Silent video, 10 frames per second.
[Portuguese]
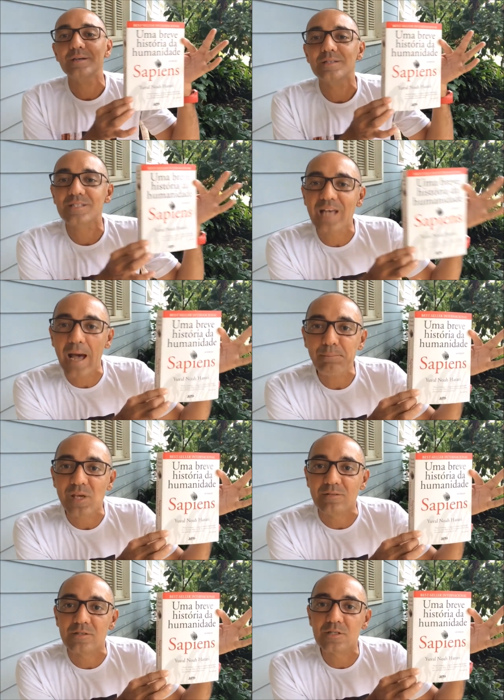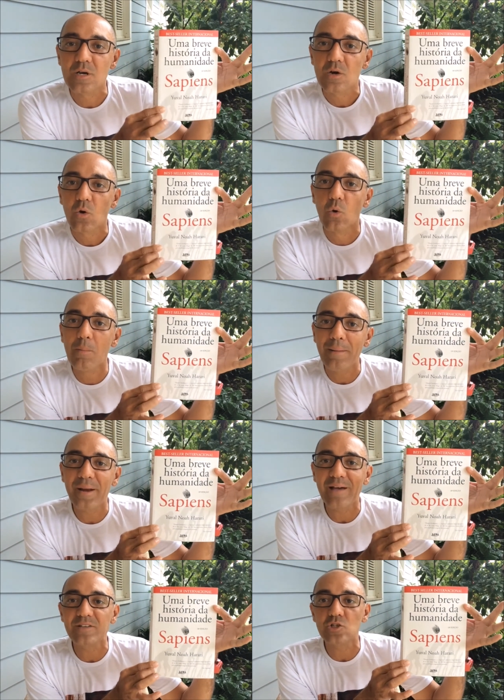Sapiens: Uma
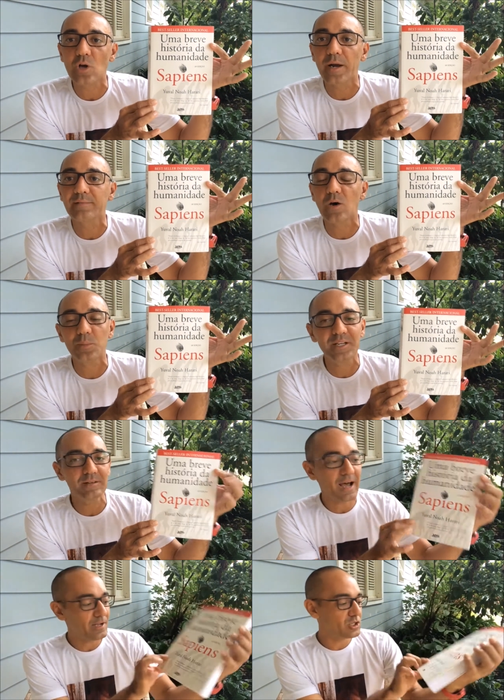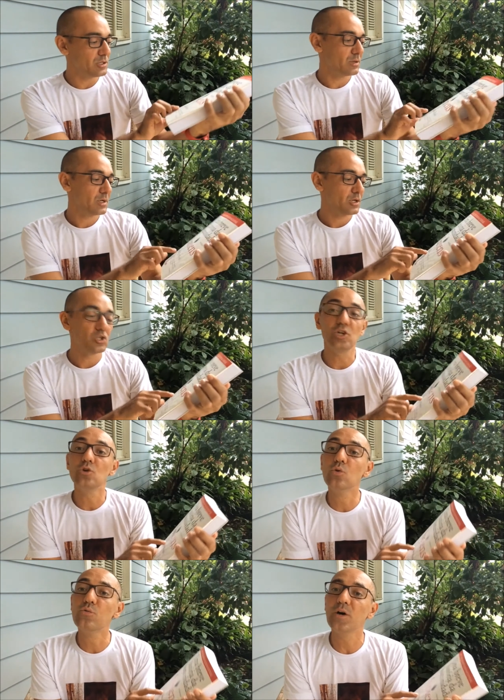Breve História da Humanidade, de
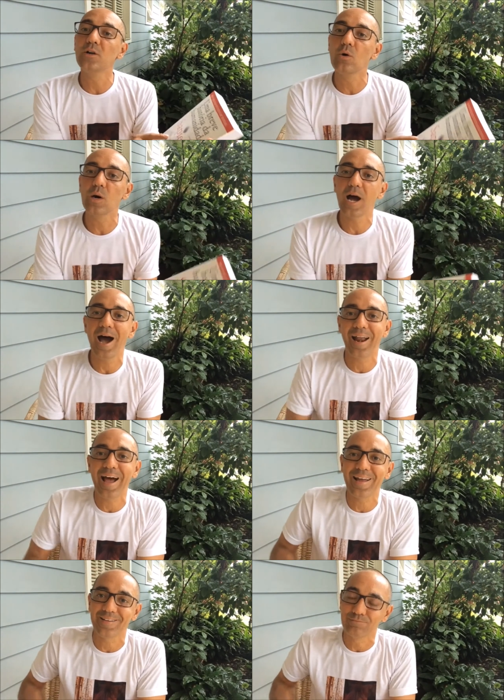Yuval Noah Harari.